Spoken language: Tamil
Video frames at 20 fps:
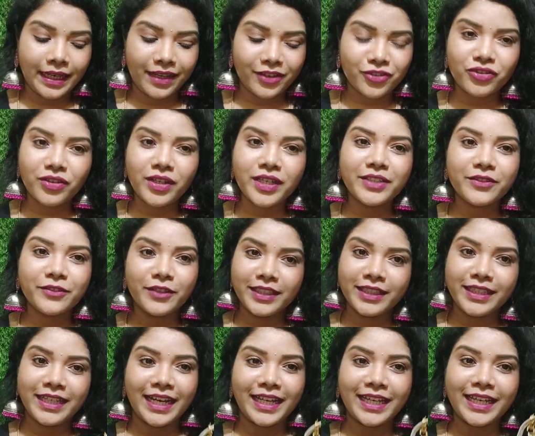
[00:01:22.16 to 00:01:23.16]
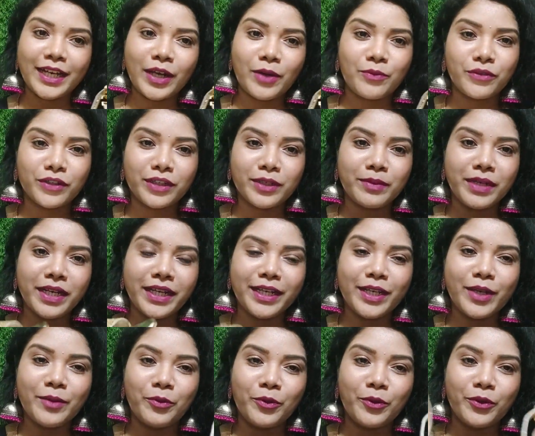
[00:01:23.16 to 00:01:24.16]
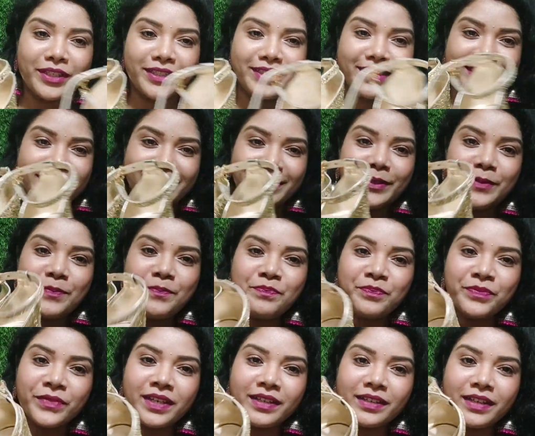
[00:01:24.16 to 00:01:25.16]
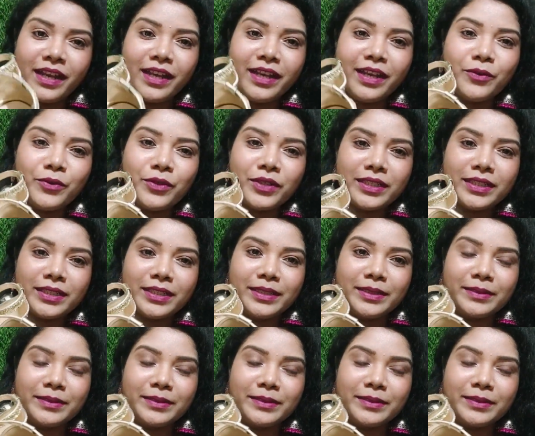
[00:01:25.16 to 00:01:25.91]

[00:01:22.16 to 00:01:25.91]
ஆக்சுவலாக இது வந்து எனக்கே கம்ஃபர்டபுளா இல்லை போடுறதுக்கு நல்ல ஒரு